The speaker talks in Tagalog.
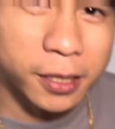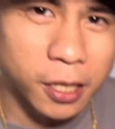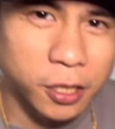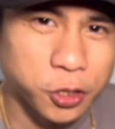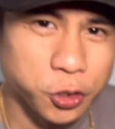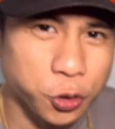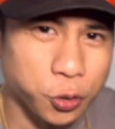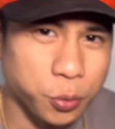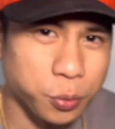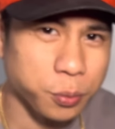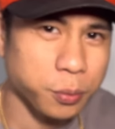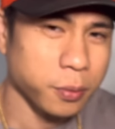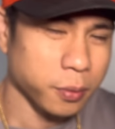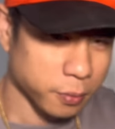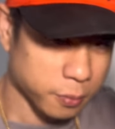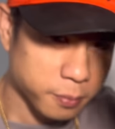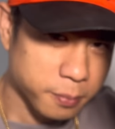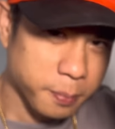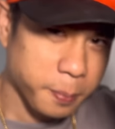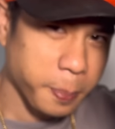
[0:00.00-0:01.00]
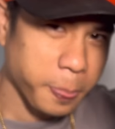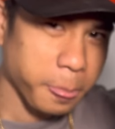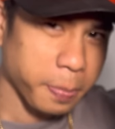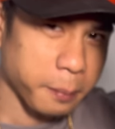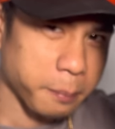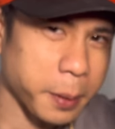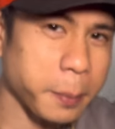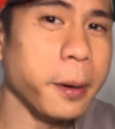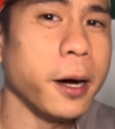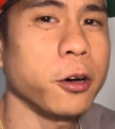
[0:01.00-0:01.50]
nag-show,
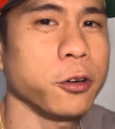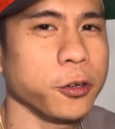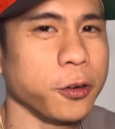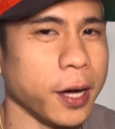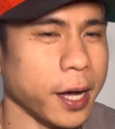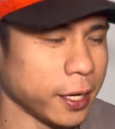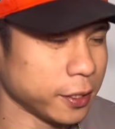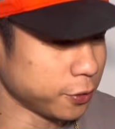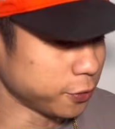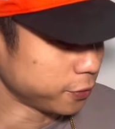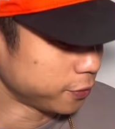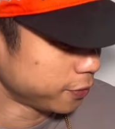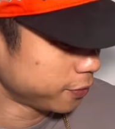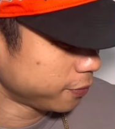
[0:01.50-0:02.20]
mabango yung aso.